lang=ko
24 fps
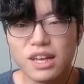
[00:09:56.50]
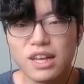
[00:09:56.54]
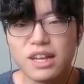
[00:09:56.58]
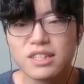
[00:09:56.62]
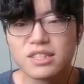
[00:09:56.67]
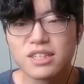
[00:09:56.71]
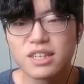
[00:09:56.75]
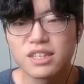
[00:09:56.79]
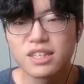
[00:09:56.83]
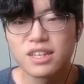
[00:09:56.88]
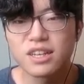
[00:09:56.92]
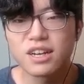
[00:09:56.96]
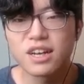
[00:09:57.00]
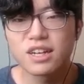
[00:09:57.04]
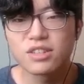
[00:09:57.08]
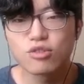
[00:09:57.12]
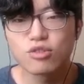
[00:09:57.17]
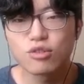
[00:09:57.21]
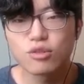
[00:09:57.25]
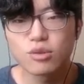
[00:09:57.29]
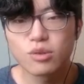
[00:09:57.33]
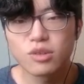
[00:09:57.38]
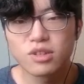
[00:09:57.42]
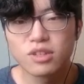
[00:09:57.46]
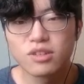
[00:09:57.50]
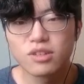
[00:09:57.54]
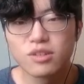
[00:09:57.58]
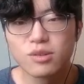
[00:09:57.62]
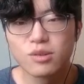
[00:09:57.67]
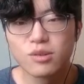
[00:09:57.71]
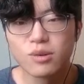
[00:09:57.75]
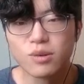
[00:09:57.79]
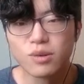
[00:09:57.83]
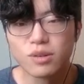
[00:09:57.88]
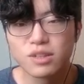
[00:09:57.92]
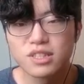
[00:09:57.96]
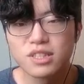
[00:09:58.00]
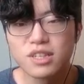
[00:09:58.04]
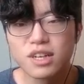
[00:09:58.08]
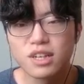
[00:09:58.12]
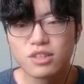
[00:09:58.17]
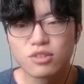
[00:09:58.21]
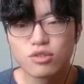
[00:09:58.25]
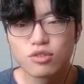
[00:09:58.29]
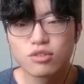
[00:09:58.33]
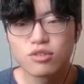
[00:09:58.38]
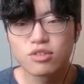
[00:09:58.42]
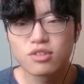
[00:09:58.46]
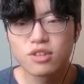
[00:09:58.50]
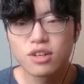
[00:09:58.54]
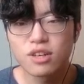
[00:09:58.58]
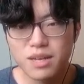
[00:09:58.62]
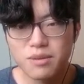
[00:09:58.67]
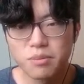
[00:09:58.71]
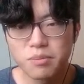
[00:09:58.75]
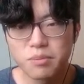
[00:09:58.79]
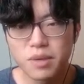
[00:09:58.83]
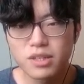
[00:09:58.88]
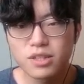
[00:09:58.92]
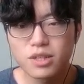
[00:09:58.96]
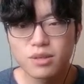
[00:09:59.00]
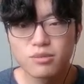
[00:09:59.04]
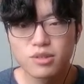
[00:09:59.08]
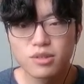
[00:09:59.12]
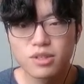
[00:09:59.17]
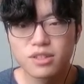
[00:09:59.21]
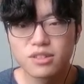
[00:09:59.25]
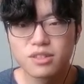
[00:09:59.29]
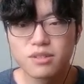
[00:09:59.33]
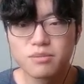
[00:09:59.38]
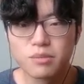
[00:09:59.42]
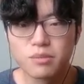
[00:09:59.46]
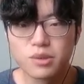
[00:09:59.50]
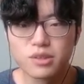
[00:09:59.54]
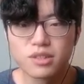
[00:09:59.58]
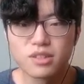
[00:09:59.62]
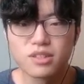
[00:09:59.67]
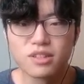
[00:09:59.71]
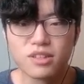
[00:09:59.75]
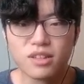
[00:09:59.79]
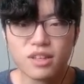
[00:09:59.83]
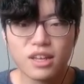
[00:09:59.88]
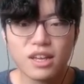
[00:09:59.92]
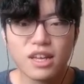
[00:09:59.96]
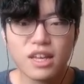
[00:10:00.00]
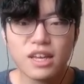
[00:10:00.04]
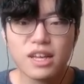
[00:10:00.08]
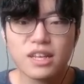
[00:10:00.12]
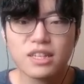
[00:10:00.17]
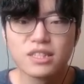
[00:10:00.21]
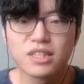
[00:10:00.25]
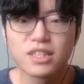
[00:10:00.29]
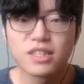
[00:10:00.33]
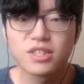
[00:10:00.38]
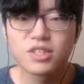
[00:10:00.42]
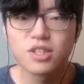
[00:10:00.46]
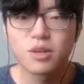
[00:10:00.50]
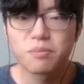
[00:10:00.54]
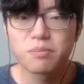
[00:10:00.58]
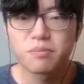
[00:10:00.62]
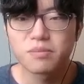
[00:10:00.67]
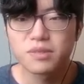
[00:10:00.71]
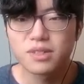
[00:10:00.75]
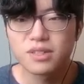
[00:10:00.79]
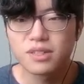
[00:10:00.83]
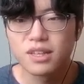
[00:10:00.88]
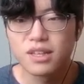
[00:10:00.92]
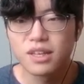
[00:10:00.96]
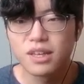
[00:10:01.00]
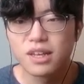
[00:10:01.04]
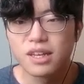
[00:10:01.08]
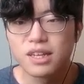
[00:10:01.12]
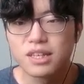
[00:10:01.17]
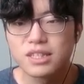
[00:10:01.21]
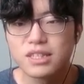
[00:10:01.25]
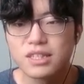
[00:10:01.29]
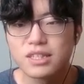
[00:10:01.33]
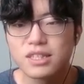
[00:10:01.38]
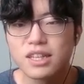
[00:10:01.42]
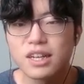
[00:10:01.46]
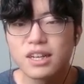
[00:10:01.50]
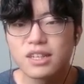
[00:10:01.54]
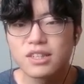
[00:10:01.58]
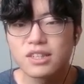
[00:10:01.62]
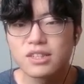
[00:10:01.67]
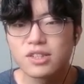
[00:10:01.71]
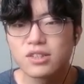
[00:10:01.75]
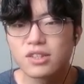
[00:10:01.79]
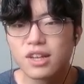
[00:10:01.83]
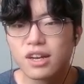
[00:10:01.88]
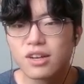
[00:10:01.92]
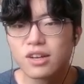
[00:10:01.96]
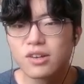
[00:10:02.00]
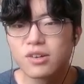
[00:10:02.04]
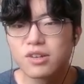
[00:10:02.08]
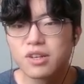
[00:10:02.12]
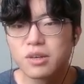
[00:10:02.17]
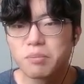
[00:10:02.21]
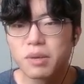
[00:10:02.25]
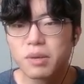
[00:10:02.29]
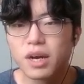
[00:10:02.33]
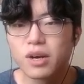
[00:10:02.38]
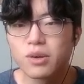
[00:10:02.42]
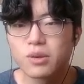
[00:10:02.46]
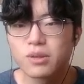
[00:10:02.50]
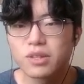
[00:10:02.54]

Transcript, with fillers: 자기가 가축도 기르고 그 가축들의 배설물이든 뭐든 직접 그 땅에서 난 거를 바로